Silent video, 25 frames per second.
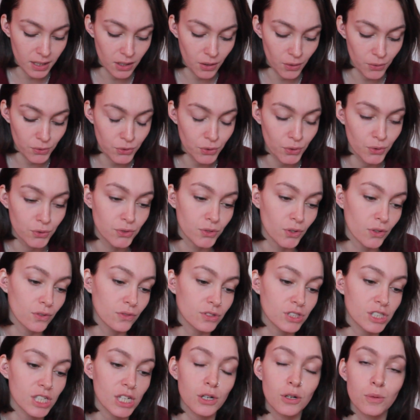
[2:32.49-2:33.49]
et
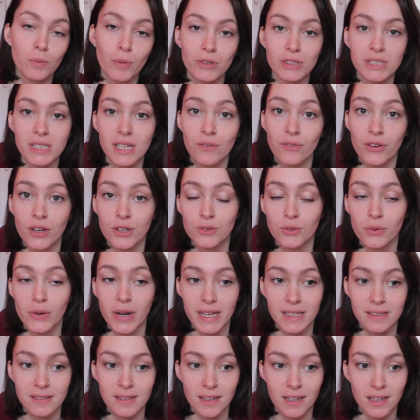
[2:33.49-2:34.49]
entre-temps, j'ai commencé à faire de
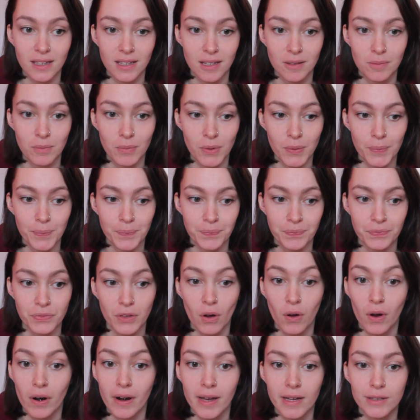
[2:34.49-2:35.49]
l'intérim,
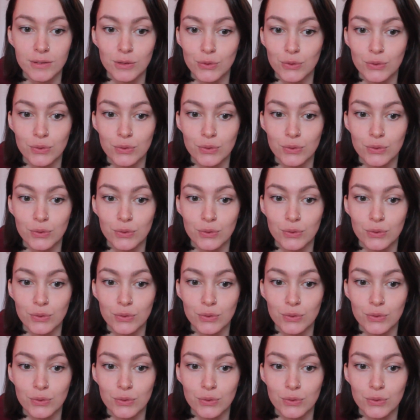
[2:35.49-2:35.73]
voilà,